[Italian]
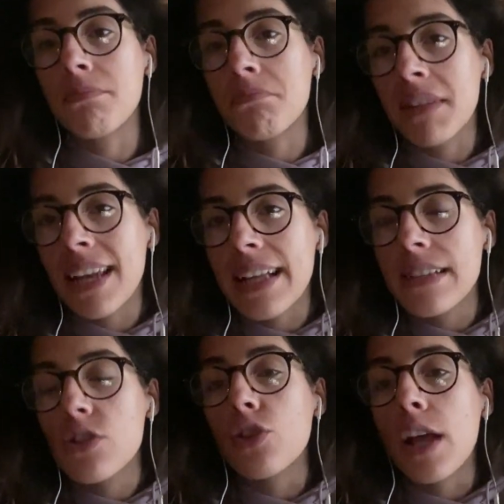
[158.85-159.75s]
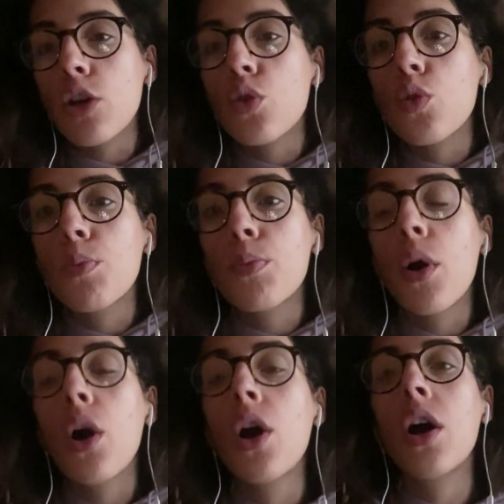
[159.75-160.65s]
in relazione al
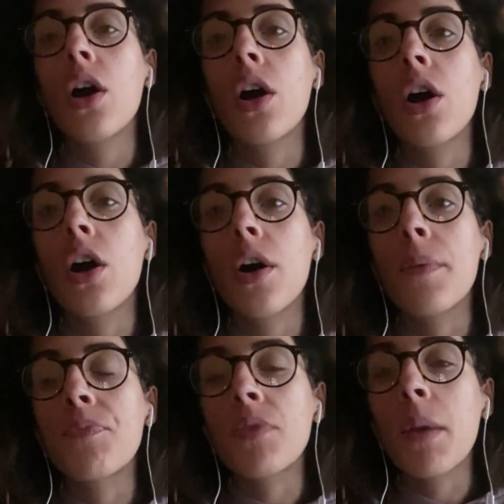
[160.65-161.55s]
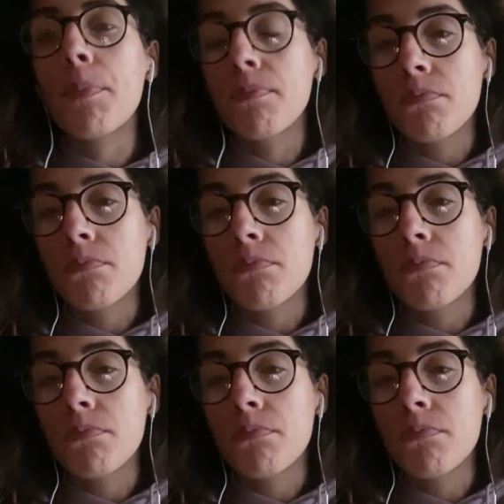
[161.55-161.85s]
gruppo, eh,